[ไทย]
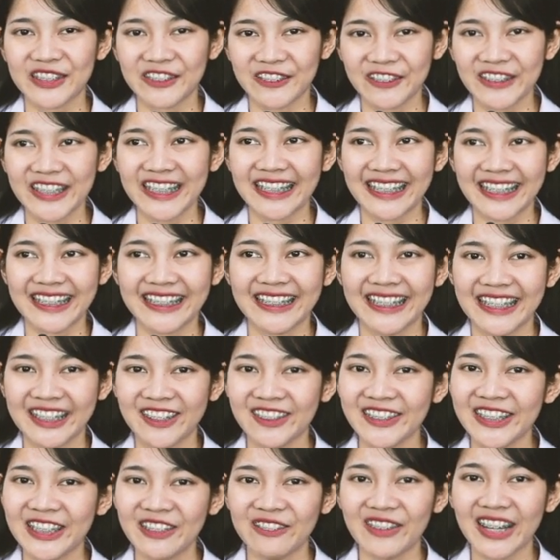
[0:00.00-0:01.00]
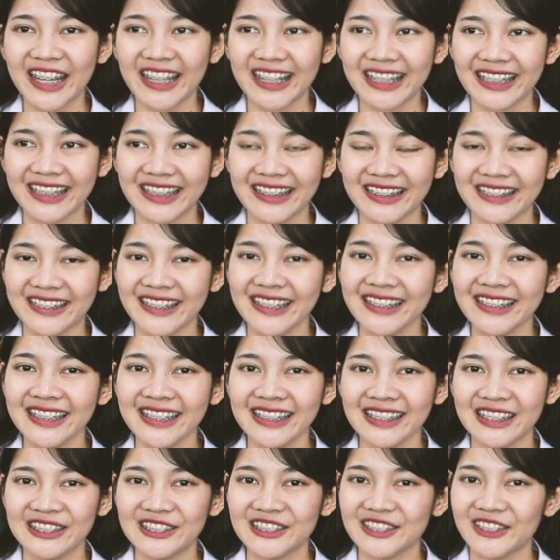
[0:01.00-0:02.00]
โอเคเอ๋ยก็คิดว่าที่จริ
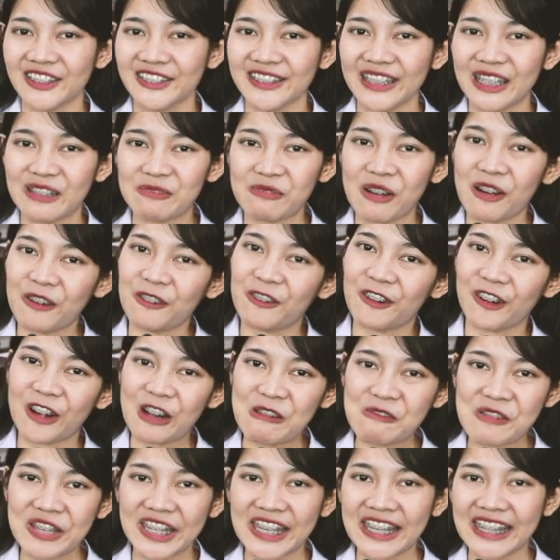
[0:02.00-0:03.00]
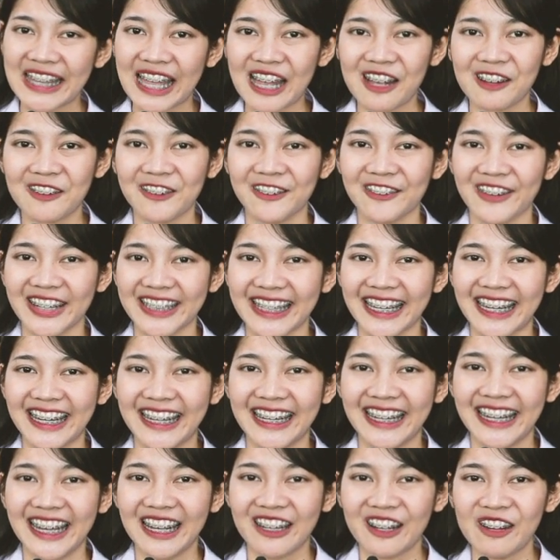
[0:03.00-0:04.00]
งเราสอนเด็กม .6 ก็ไม่ได้น่ากลัวนะ
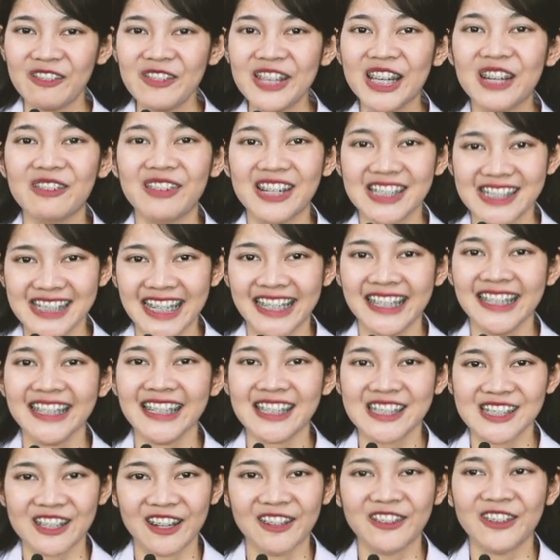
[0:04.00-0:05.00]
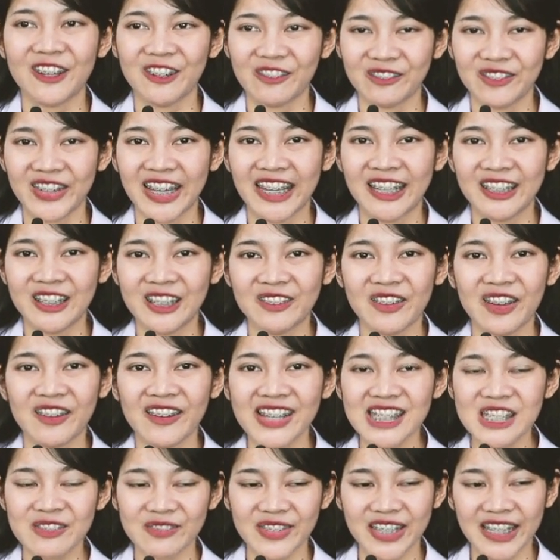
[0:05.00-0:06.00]
ก็มีกำลังใจที่จะสอนต่อไป ถึงแม้
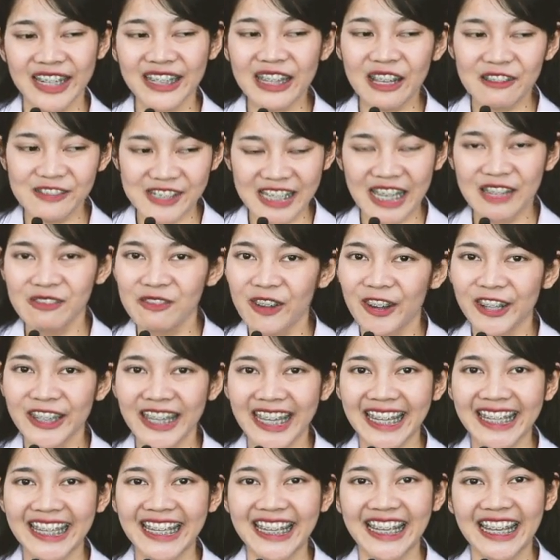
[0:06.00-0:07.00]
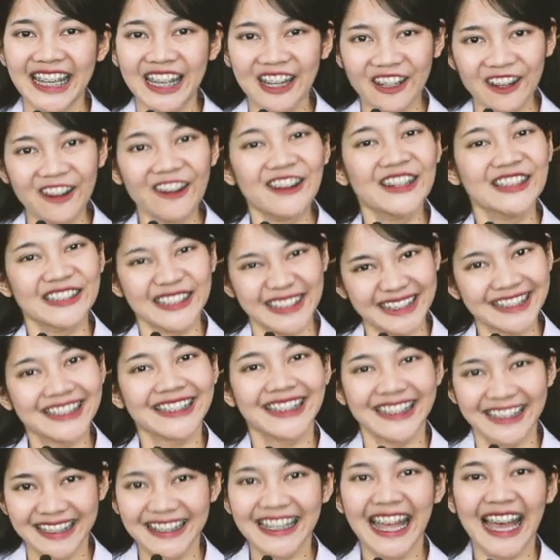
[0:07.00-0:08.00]
ว่าจะเป็นระดับชั้นมไหนก็
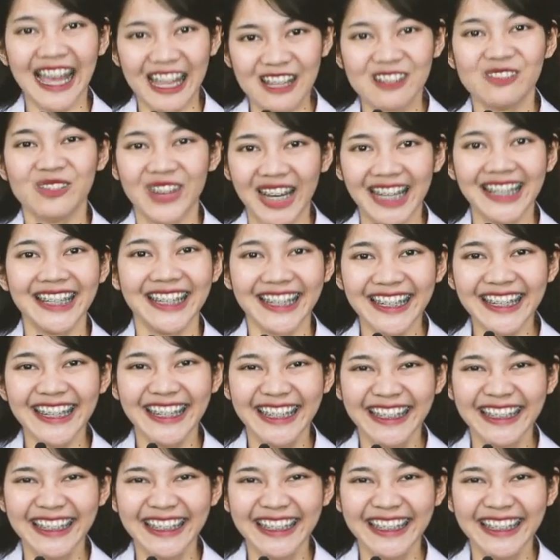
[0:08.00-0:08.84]
ได้มาเลย